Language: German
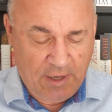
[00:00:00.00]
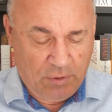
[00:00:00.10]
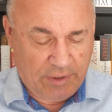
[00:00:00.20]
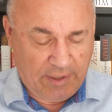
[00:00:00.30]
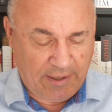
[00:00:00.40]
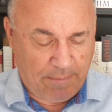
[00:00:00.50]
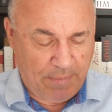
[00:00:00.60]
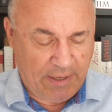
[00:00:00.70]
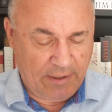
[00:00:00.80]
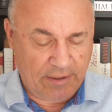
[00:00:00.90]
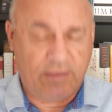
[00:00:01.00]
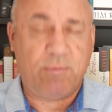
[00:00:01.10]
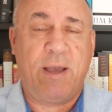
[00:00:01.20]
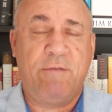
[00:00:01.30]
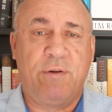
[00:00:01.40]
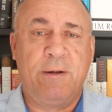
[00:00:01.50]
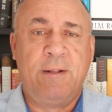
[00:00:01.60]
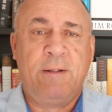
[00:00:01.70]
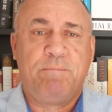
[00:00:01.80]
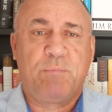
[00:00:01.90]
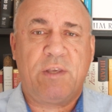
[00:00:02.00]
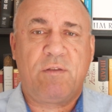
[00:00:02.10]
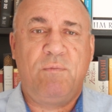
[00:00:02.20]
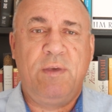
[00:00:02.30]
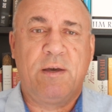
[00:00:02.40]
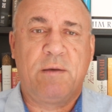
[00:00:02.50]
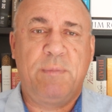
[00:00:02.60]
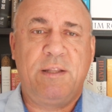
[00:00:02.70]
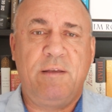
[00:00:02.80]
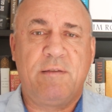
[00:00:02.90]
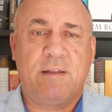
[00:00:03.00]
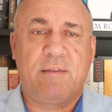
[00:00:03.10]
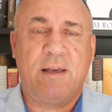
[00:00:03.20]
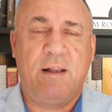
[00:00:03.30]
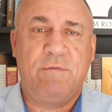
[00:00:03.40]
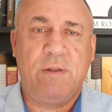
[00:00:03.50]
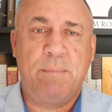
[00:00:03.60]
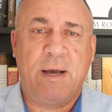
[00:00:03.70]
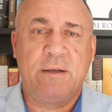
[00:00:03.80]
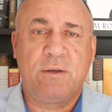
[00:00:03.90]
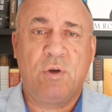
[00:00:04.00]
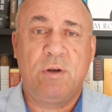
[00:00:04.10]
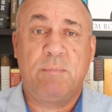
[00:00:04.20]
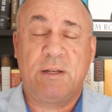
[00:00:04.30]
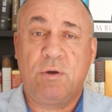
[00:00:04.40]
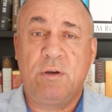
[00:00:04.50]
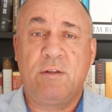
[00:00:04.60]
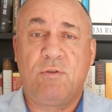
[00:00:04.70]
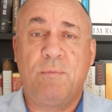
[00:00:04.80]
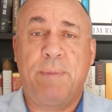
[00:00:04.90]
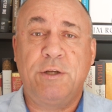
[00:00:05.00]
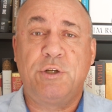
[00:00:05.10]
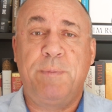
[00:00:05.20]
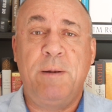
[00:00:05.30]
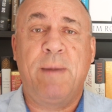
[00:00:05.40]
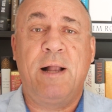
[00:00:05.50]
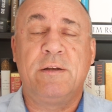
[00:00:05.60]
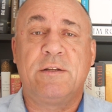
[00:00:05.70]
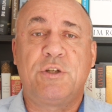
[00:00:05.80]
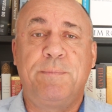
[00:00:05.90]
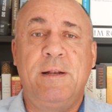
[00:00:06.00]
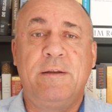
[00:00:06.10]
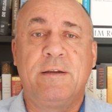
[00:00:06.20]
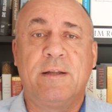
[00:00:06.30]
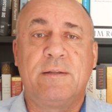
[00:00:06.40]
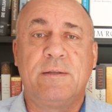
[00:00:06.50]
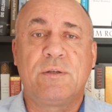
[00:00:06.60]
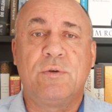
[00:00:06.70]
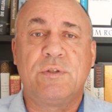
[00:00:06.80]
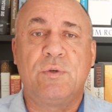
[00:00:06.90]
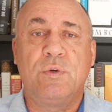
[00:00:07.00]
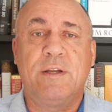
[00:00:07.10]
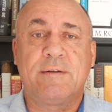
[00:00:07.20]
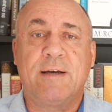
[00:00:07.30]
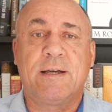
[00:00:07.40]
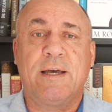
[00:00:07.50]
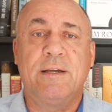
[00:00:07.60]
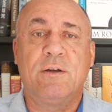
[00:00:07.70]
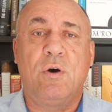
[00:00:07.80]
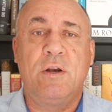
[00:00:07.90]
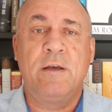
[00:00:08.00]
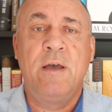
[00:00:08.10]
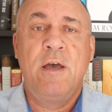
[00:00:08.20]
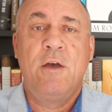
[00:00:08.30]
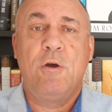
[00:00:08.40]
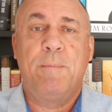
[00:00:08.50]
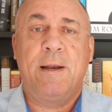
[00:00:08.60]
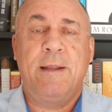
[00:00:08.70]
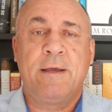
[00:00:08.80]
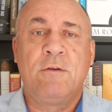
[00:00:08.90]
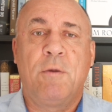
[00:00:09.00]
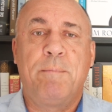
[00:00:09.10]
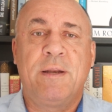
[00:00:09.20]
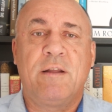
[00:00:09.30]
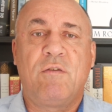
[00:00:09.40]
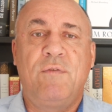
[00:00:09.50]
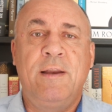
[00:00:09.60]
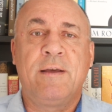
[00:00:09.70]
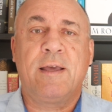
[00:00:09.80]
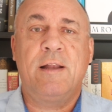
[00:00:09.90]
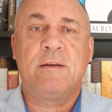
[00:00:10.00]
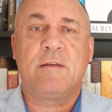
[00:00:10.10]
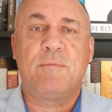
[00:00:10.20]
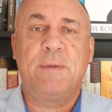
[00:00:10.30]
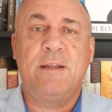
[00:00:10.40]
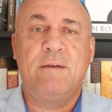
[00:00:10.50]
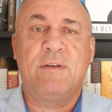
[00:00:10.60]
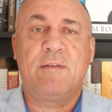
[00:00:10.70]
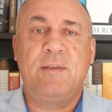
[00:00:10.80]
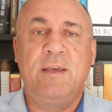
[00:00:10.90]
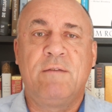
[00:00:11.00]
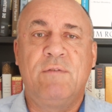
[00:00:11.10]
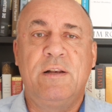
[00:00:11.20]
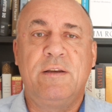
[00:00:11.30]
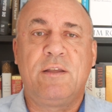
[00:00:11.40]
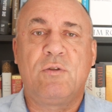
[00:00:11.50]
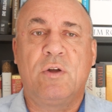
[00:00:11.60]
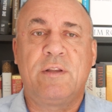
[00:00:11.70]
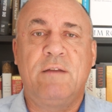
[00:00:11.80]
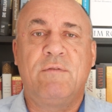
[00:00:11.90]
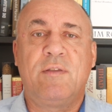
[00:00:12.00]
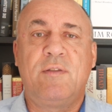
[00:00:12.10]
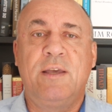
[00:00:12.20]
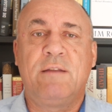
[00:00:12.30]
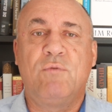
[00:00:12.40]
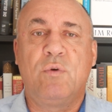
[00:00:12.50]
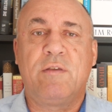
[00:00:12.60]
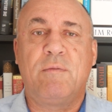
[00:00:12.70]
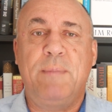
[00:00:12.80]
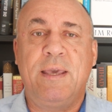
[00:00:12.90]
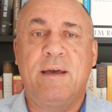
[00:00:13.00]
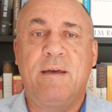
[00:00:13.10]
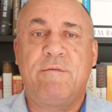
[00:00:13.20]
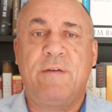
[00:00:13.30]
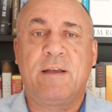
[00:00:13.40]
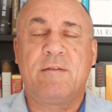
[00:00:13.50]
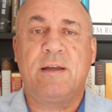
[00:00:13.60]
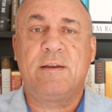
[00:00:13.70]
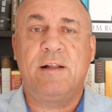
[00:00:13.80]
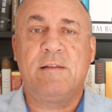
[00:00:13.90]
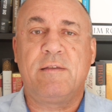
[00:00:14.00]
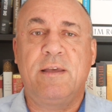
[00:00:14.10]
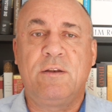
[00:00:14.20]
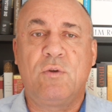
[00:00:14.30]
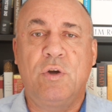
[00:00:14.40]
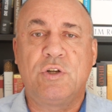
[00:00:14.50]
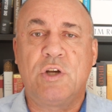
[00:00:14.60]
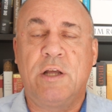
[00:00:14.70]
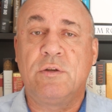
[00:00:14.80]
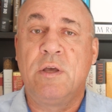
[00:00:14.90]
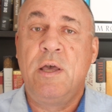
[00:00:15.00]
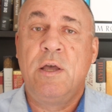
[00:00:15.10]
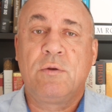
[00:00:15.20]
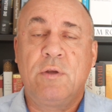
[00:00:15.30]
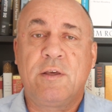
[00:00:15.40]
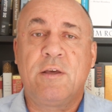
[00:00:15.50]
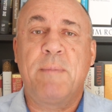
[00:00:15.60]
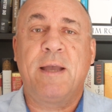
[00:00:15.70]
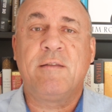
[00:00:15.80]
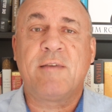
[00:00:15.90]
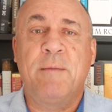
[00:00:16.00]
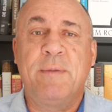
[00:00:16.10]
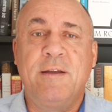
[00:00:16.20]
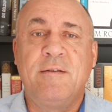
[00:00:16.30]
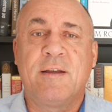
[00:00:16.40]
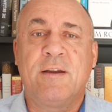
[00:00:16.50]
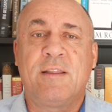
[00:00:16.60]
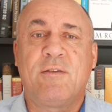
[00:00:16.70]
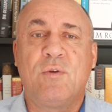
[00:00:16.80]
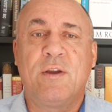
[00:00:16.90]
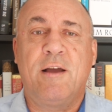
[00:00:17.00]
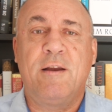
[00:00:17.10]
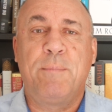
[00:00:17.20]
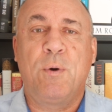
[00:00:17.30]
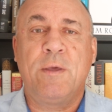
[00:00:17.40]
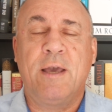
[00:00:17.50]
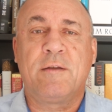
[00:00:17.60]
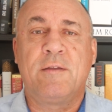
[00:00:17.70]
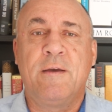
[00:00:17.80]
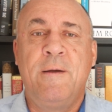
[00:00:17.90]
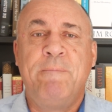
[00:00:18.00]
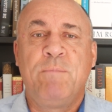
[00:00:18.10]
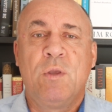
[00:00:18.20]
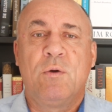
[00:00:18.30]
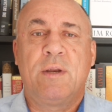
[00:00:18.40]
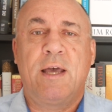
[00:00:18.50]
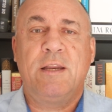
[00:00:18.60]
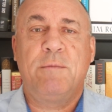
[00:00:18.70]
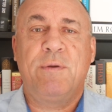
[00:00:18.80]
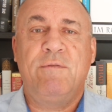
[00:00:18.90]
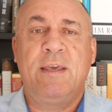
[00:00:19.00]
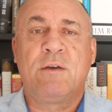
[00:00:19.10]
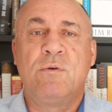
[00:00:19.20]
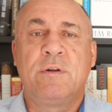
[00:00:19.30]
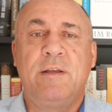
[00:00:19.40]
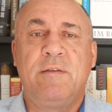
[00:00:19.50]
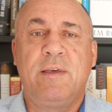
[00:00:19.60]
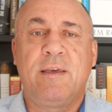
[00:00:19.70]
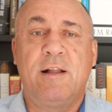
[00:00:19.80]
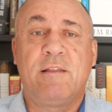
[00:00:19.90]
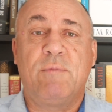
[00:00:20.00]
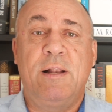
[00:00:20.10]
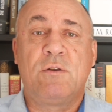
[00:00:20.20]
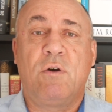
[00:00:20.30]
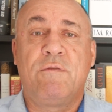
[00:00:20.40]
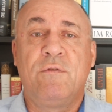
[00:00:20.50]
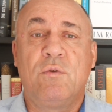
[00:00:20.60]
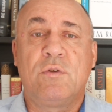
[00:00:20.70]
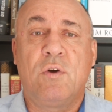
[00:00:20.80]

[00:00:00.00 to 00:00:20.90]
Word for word: Und ich habe meine Zweifel, dass wir mit dieser Zahl viel machen könnten. Man könnte zum Beispiel mal, und das spielt in der Diskussion ja gar keine Rolle, überlegen, ob man das viele Geld, das man investieren will, nicht dort investiert, wo es mehr Effekt hat als in Deutschland, durch gemeinsame internationale Projekte. Und eine Bewegung, die sich als weltoffen und